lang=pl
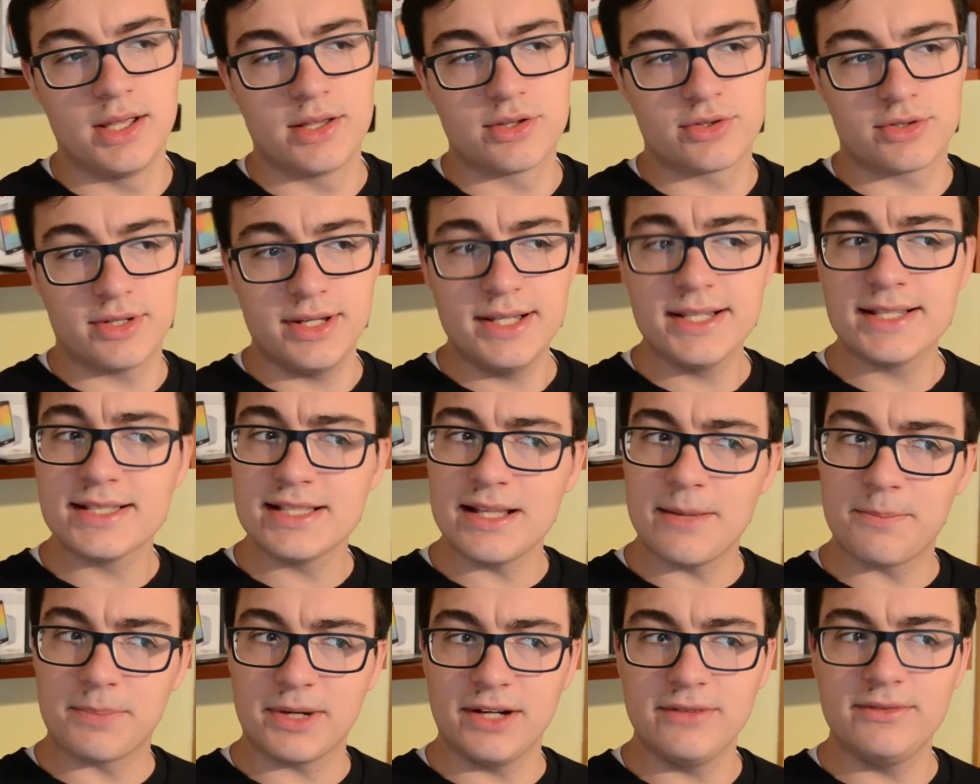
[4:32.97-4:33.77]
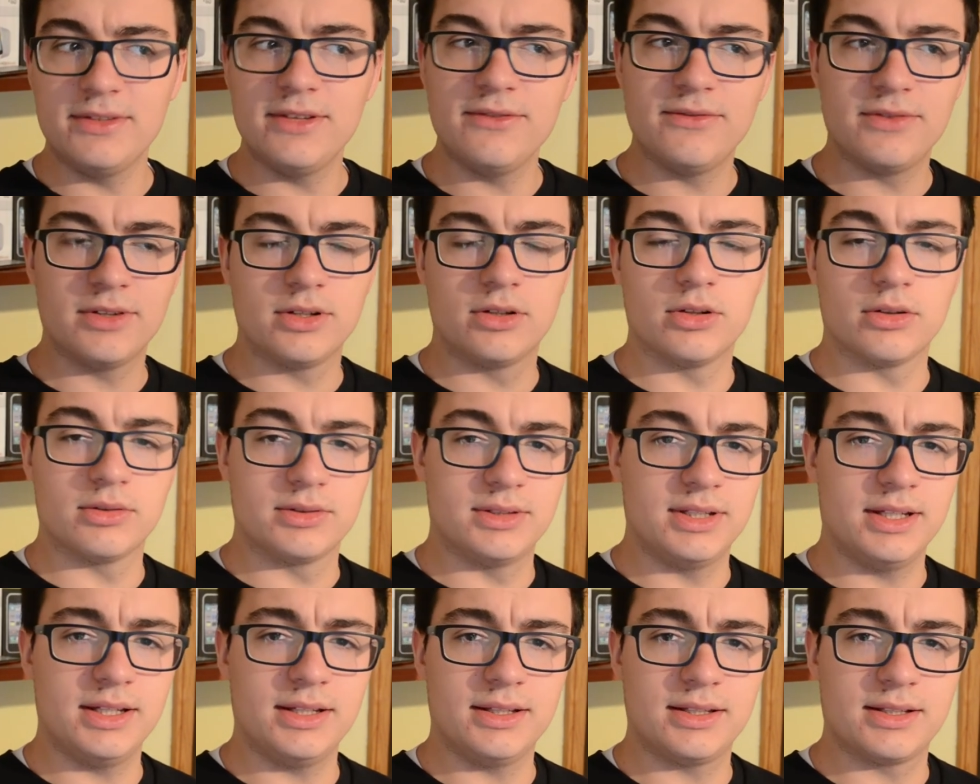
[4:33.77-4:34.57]
co jest naprawdę
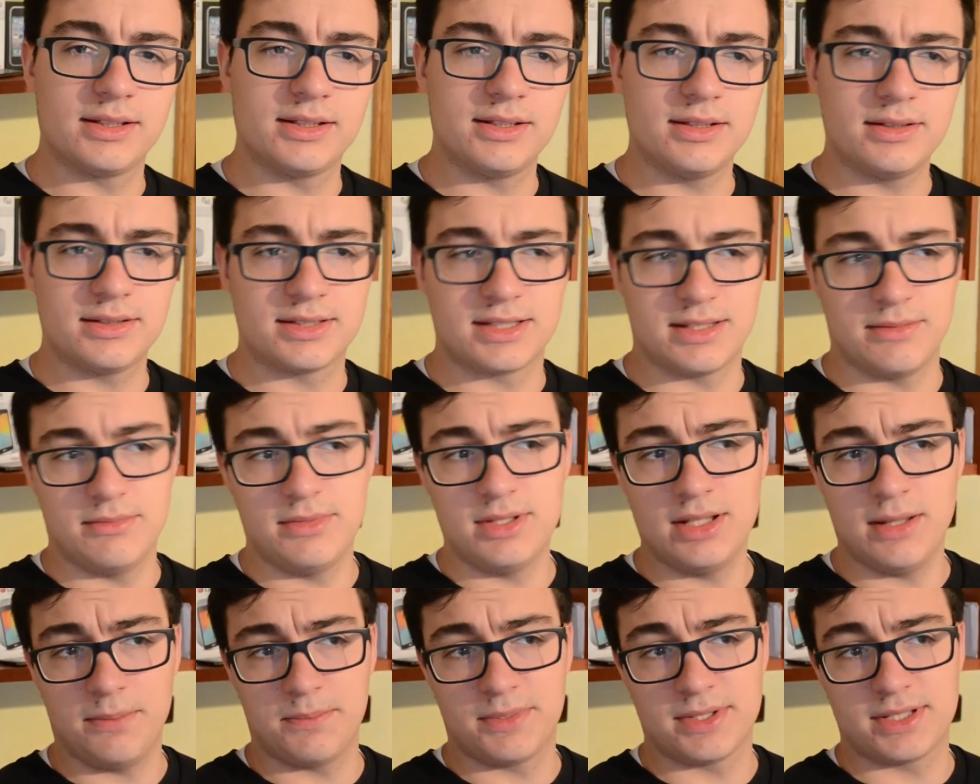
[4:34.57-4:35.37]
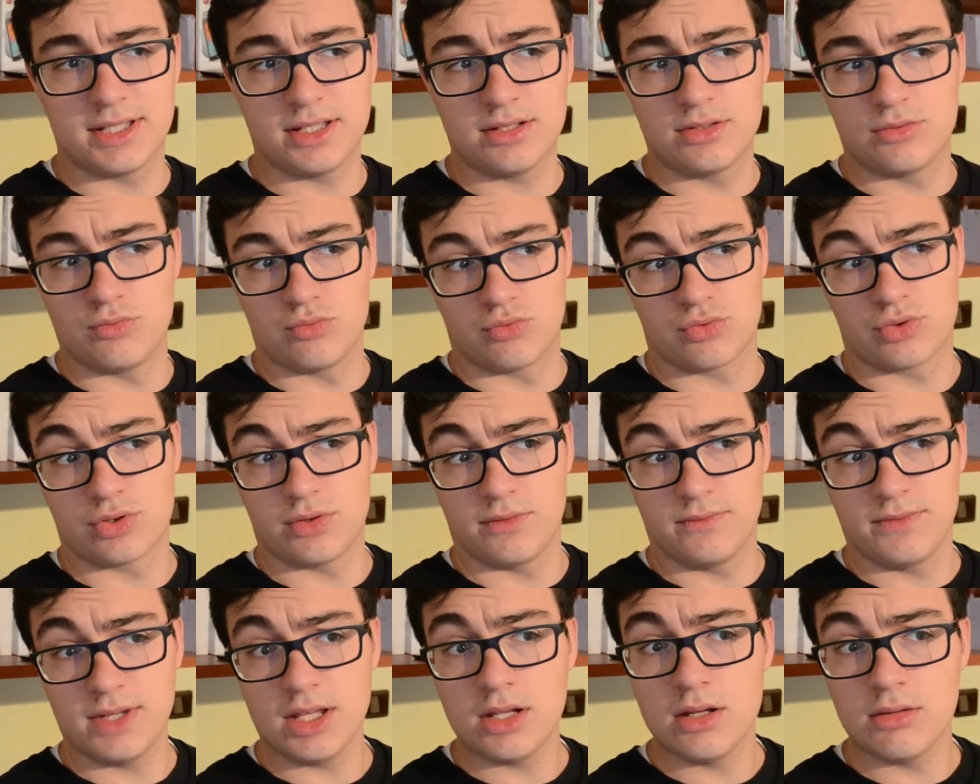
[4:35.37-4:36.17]
wygodne, kiedy chcemy napisać
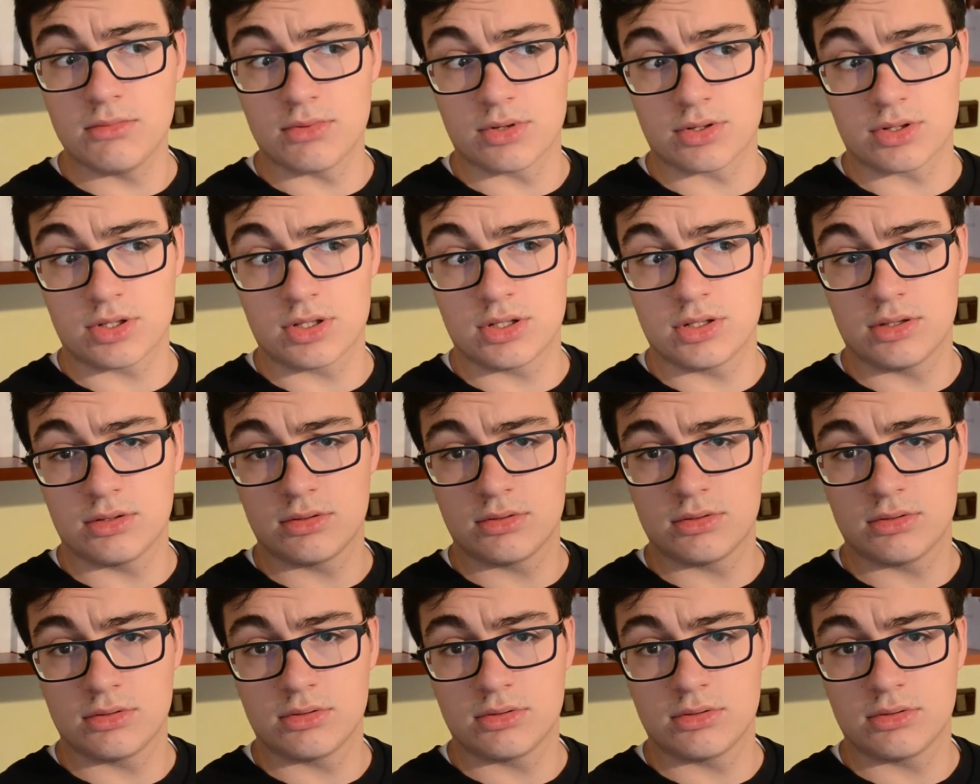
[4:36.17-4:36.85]
dłuższą wiadomość.